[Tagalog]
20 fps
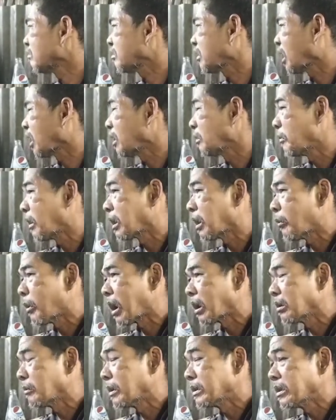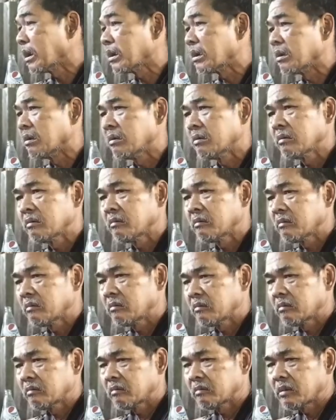Tagal magawa naman yung
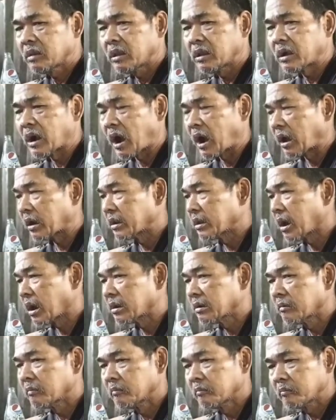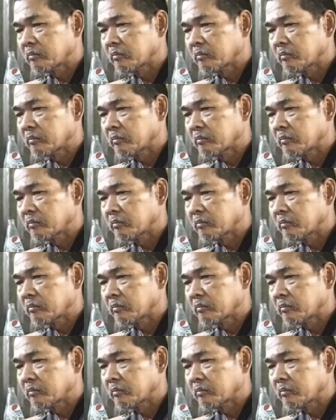higaan yan.